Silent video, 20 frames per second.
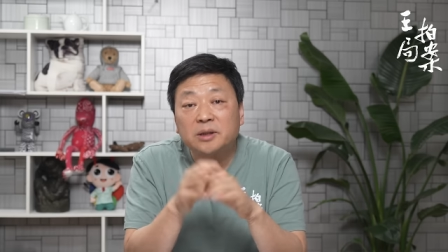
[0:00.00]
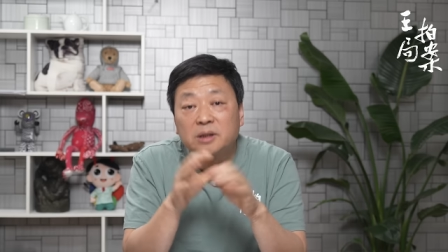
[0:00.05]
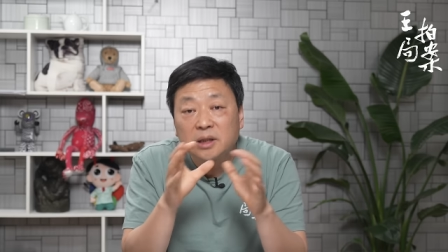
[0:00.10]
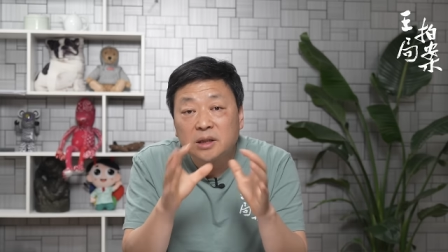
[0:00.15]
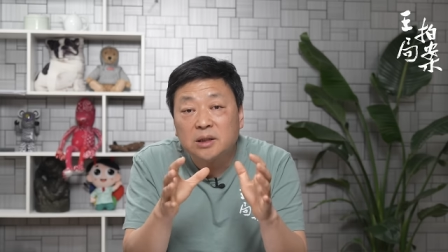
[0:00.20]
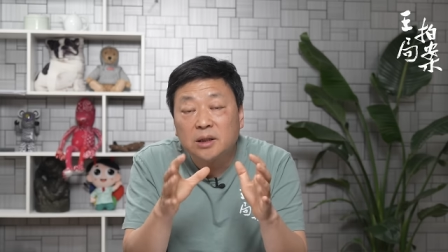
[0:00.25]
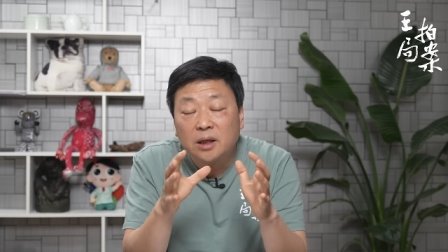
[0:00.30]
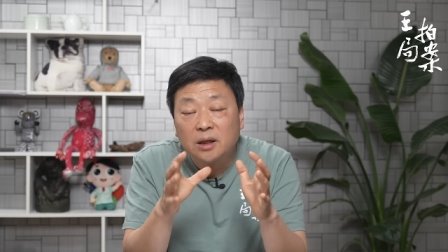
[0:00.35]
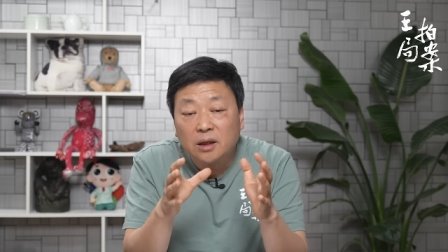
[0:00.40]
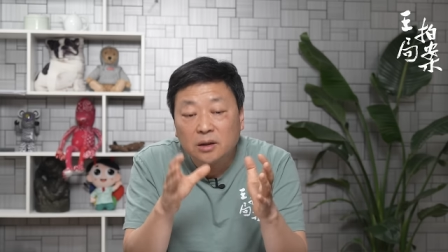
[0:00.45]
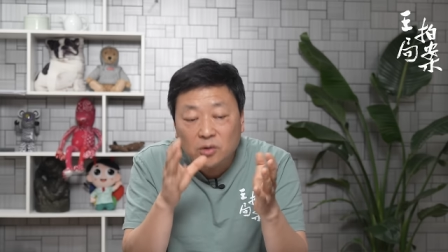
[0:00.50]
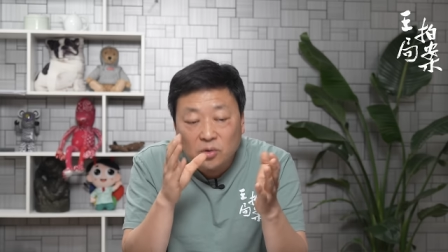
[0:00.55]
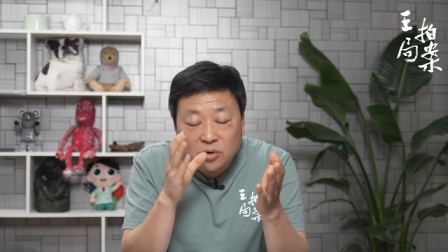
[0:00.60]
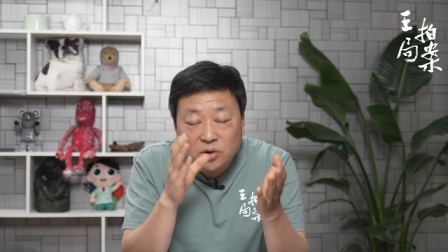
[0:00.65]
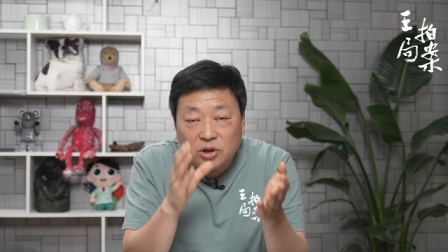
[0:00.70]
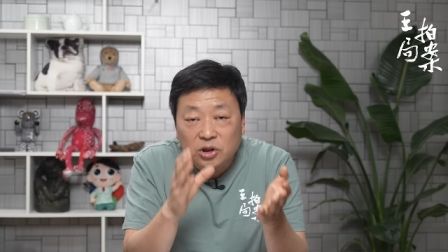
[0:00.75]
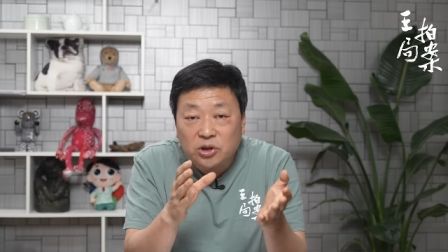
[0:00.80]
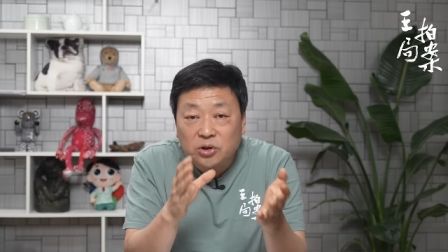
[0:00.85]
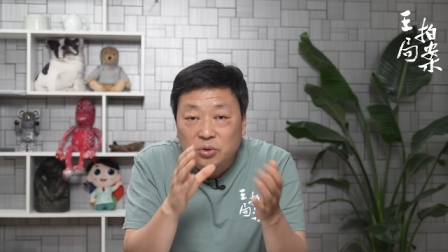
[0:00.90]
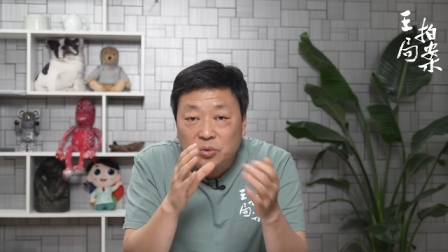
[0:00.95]
这些呢都是
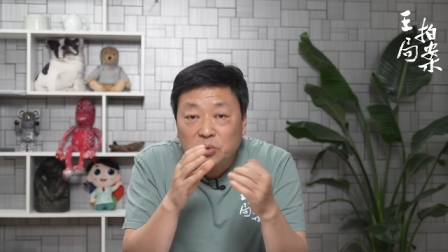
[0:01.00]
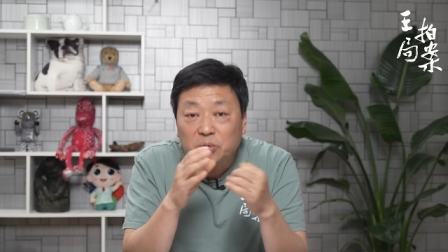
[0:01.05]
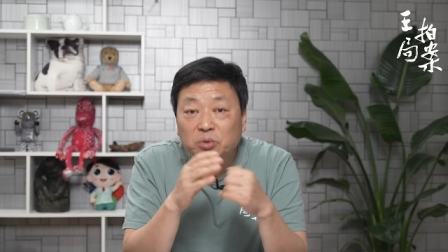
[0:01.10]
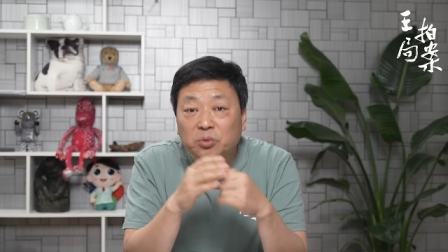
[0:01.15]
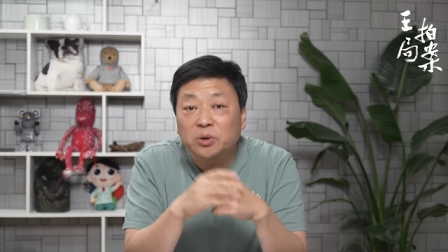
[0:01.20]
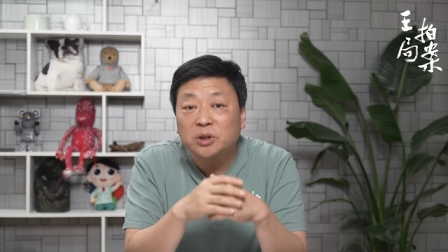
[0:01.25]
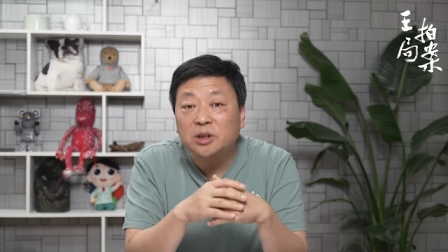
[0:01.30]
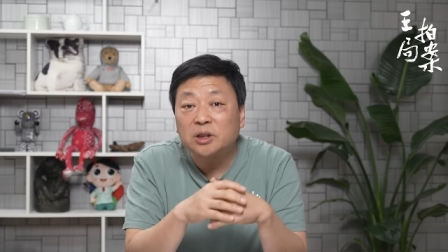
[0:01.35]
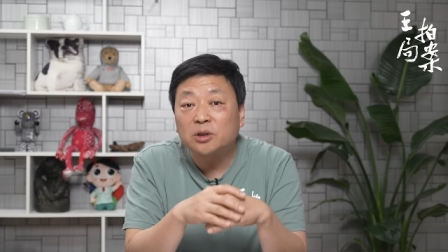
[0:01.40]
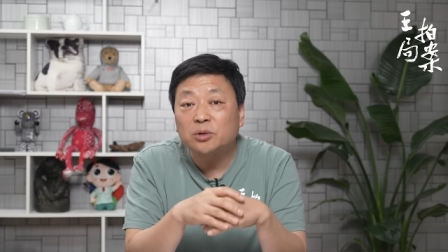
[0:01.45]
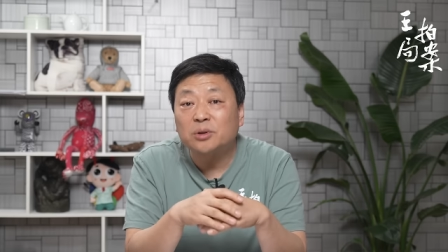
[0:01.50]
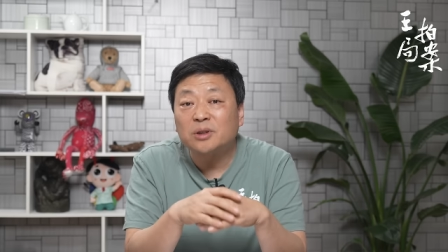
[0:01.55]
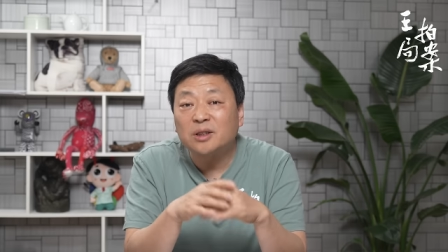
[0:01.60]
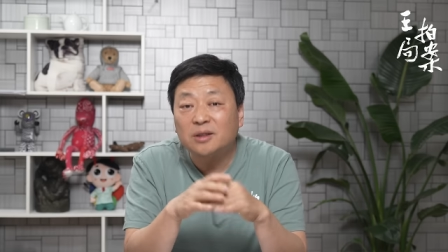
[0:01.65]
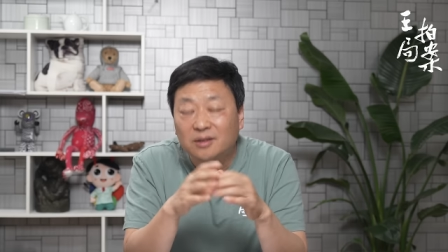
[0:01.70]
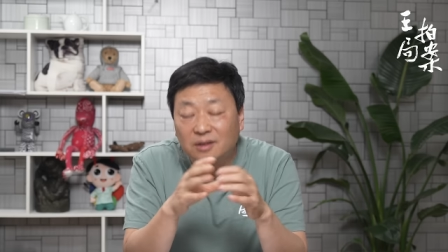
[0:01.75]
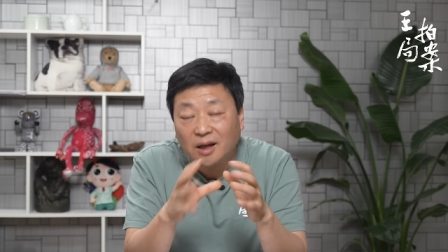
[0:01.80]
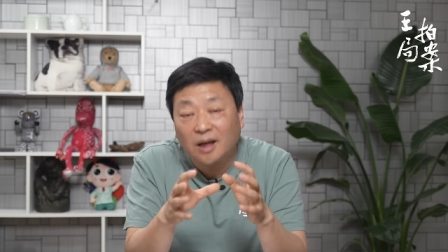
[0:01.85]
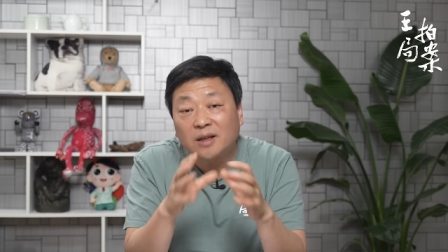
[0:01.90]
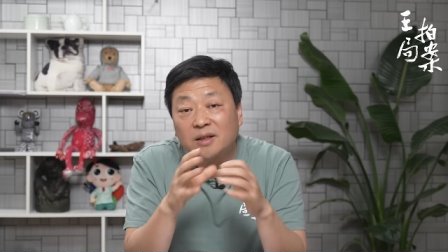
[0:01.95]
实用主义哲学的
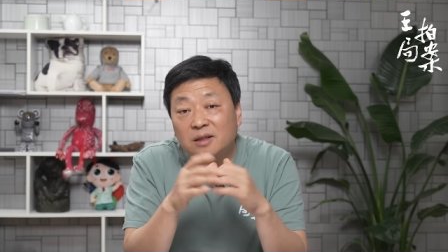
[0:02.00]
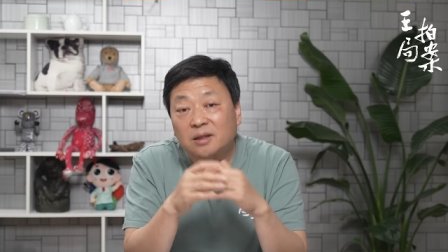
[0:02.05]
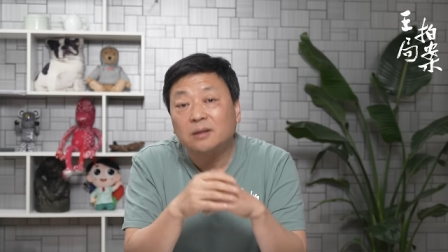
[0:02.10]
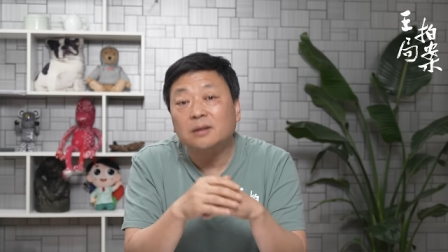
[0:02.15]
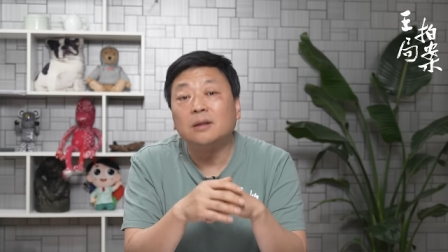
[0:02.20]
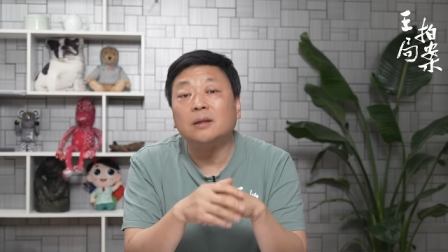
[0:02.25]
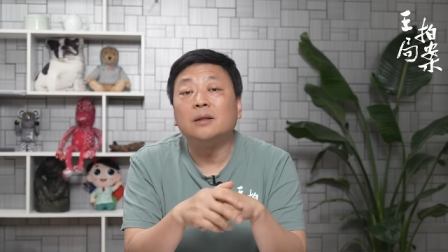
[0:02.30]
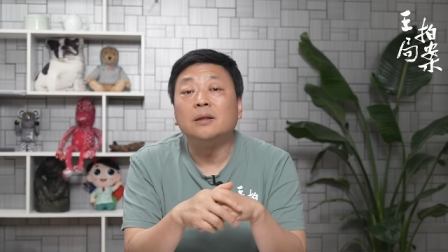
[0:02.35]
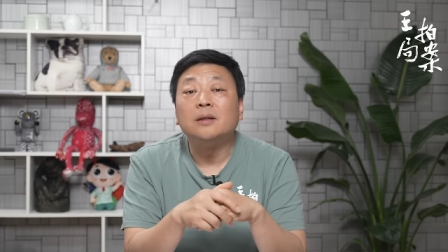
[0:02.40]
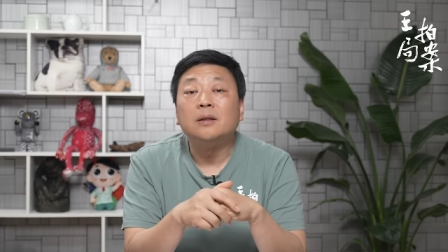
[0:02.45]
典型的